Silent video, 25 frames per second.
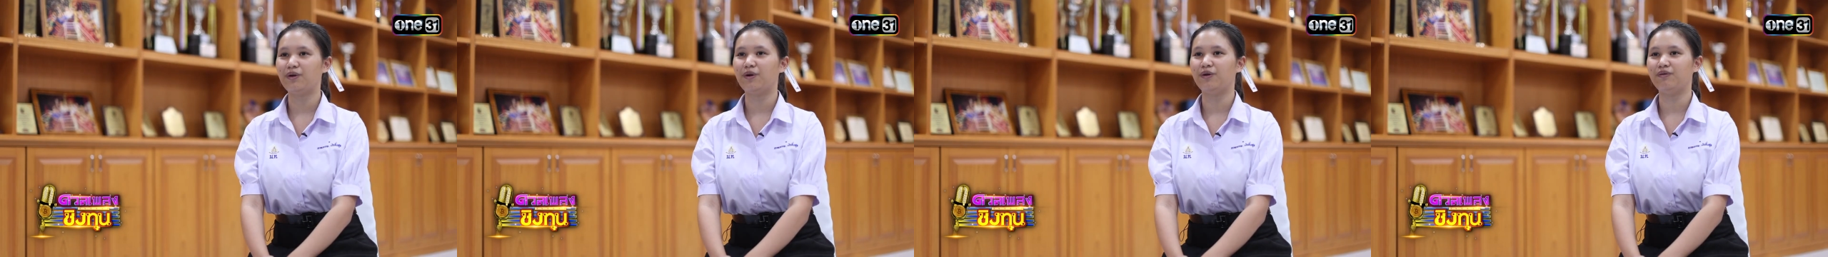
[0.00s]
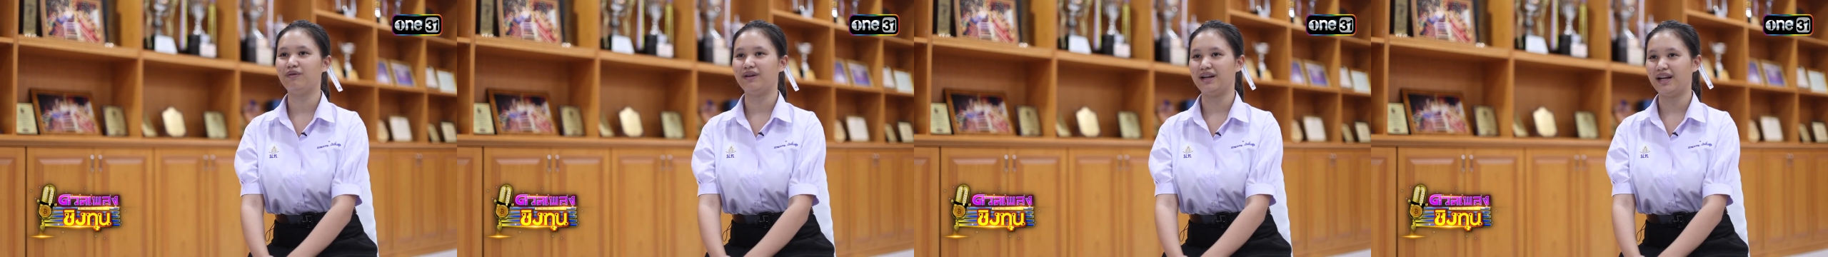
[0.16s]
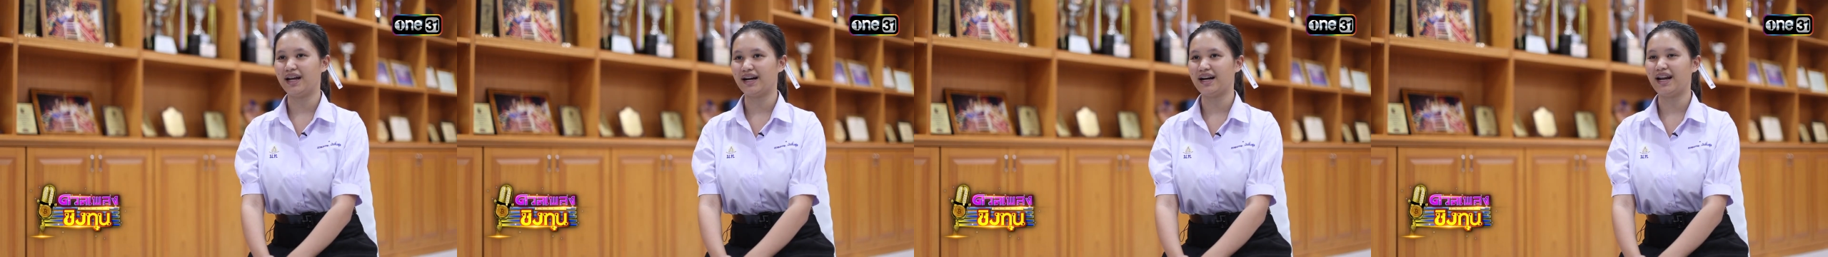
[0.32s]
งโค
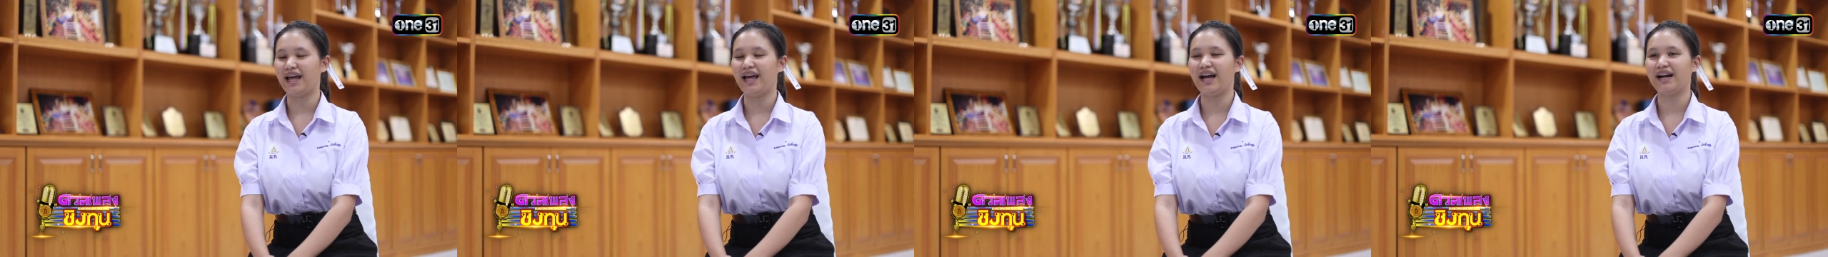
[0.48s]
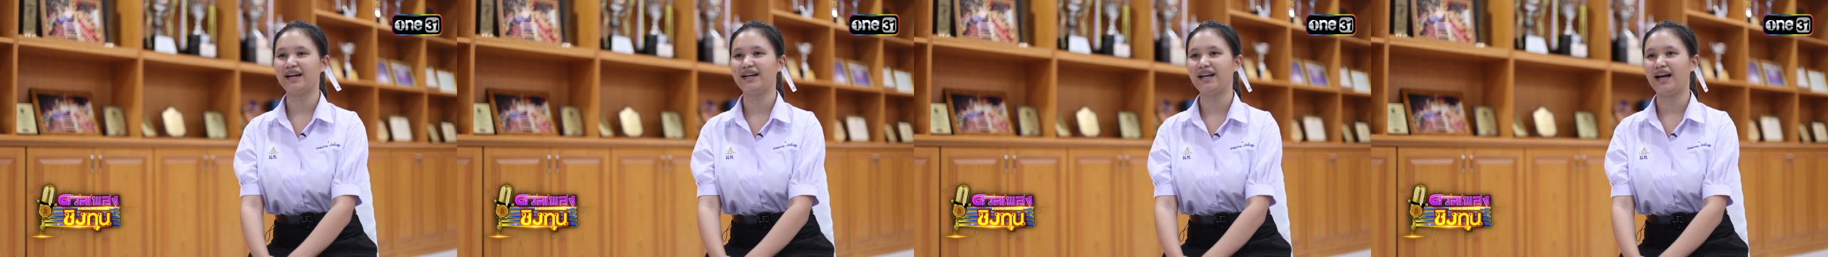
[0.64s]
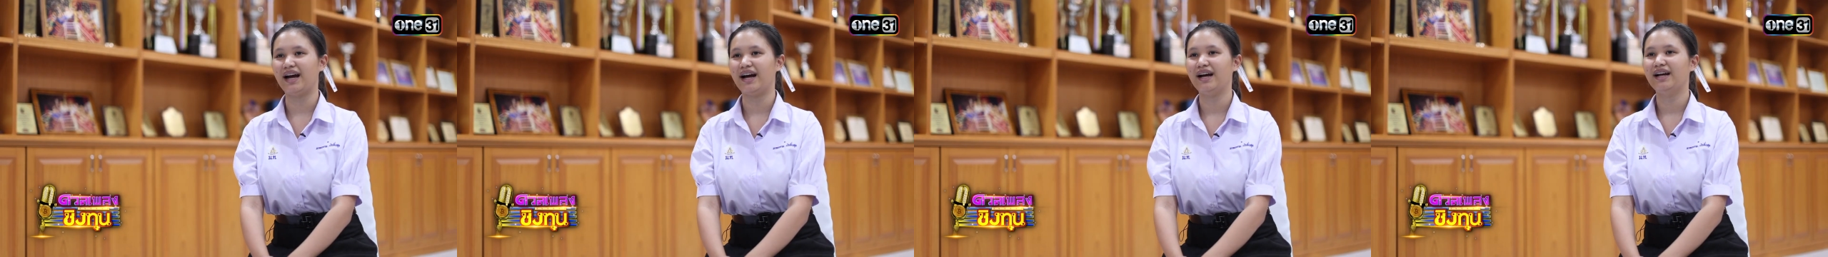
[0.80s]
วิด แร
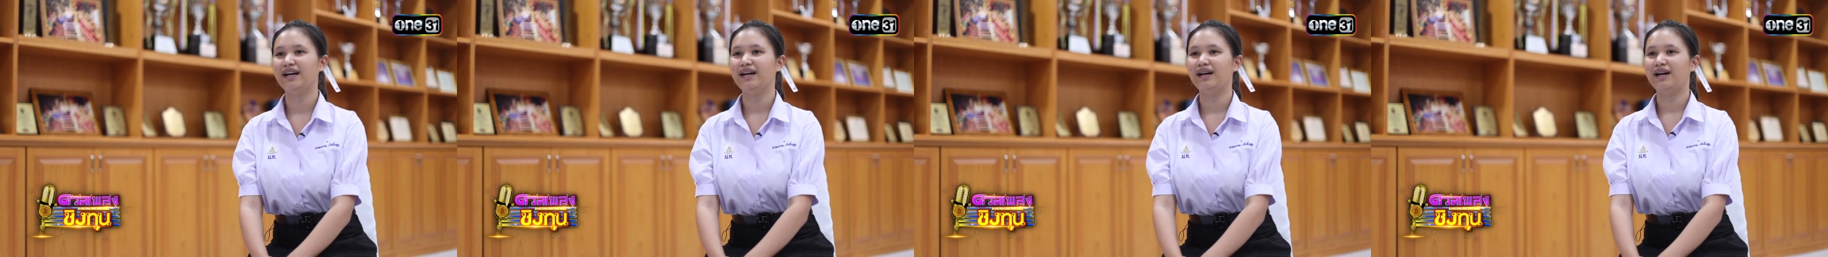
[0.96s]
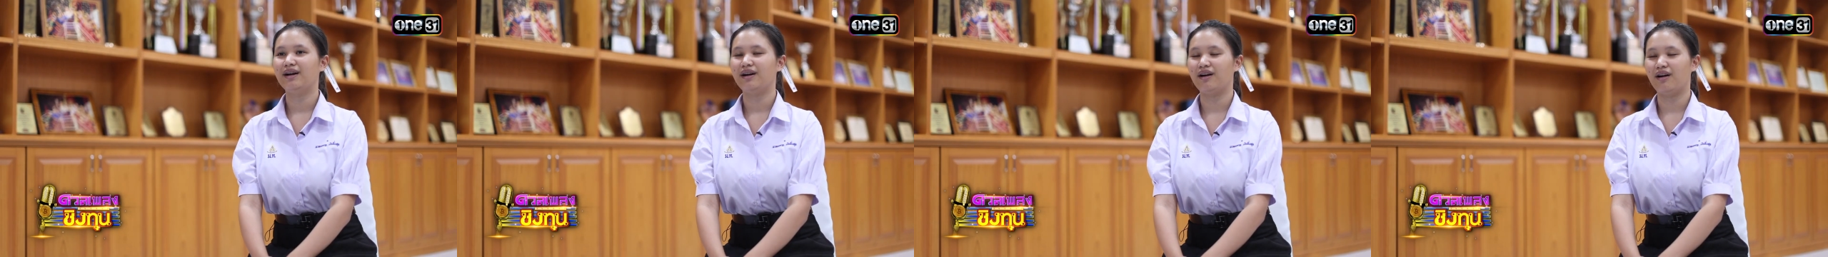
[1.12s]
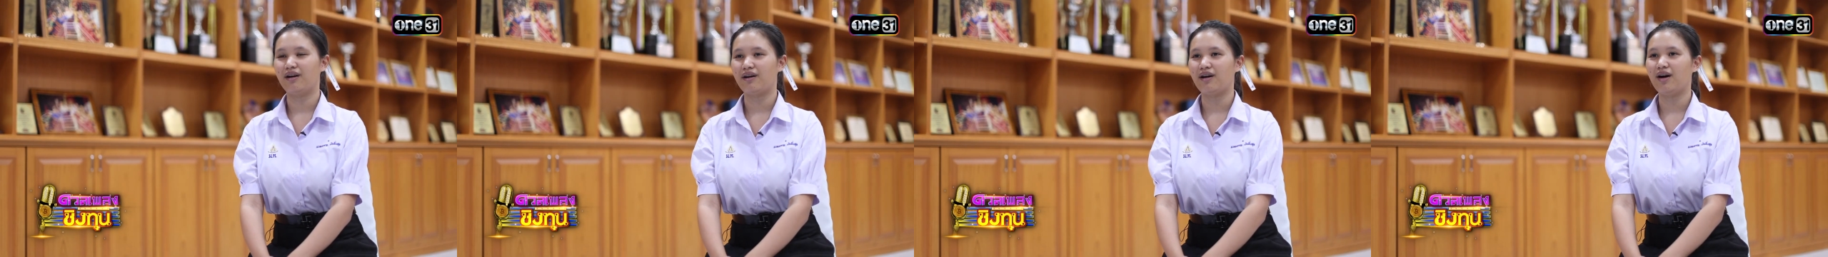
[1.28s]
กๆ เนี่ย
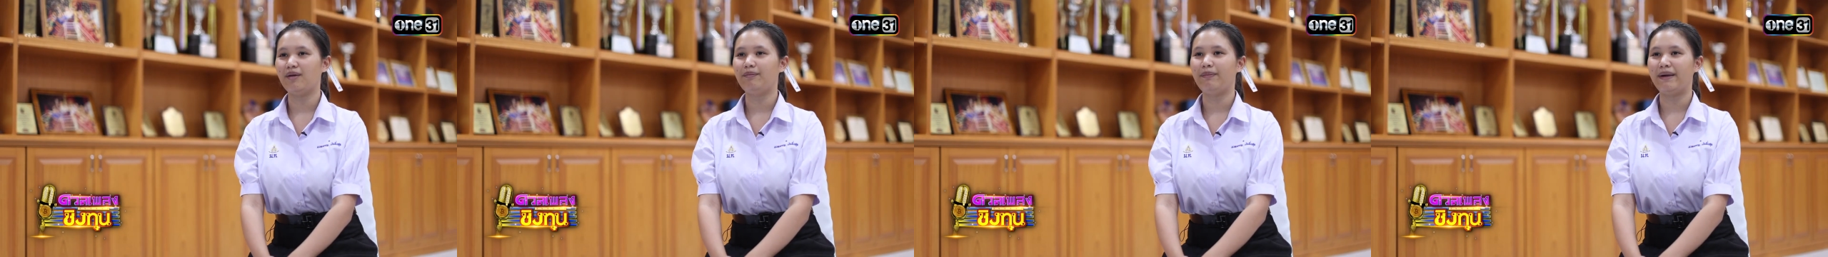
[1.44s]
แล้วก็